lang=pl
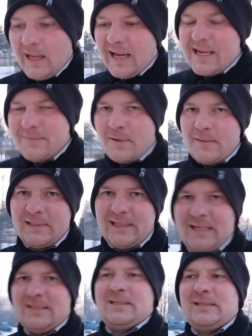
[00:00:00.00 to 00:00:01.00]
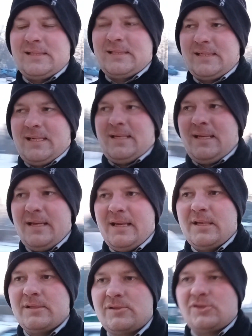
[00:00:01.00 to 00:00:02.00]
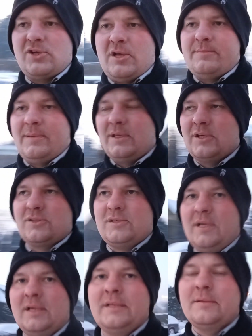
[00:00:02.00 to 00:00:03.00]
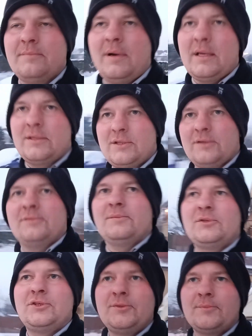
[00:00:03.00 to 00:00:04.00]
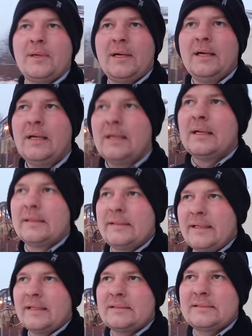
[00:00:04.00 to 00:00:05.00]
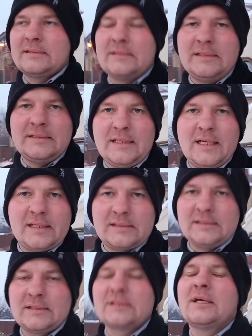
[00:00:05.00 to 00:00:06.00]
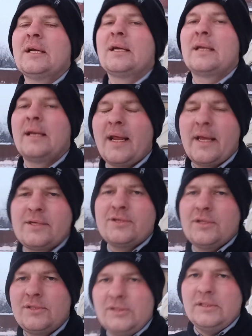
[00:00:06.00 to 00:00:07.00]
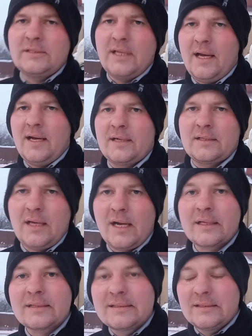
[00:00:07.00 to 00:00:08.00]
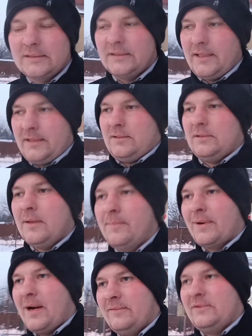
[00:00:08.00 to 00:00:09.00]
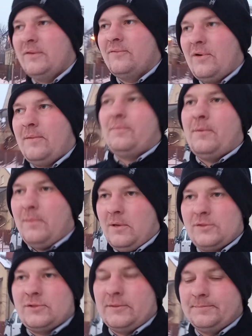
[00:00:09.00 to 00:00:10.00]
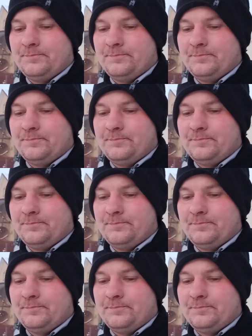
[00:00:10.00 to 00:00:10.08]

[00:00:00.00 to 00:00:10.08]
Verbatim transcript: ale pamiętajcie, że jeżeli macie zimę, jest diesel elektryczny, lejcie diesla ar arktycznego, naprawdę Wam pomoże.